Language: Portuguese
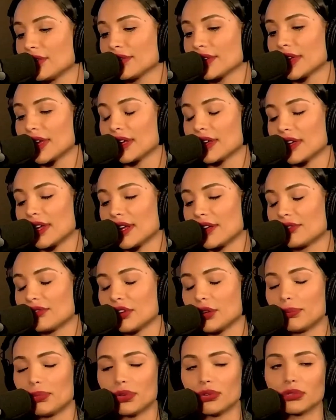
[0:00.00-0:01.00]
ela, fiquei, ela
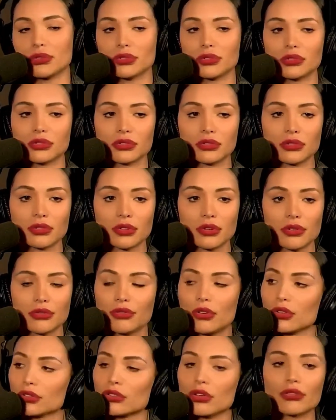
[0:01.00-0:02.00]
foi pro. Ela foi
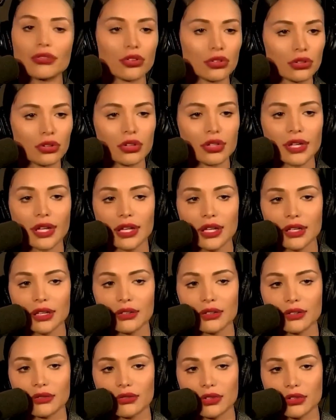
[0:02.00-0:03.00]
embora? Voltou, voltou né?
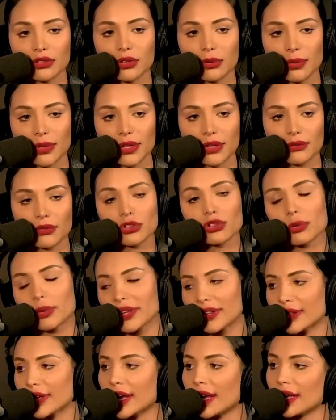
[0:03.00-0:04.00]
Voltou voltou
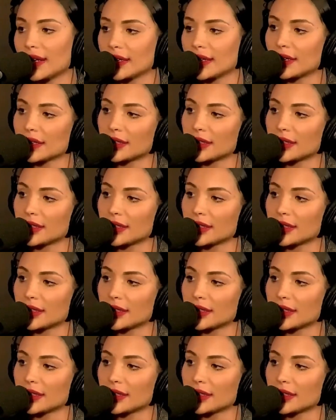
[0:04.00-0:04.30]
eu achei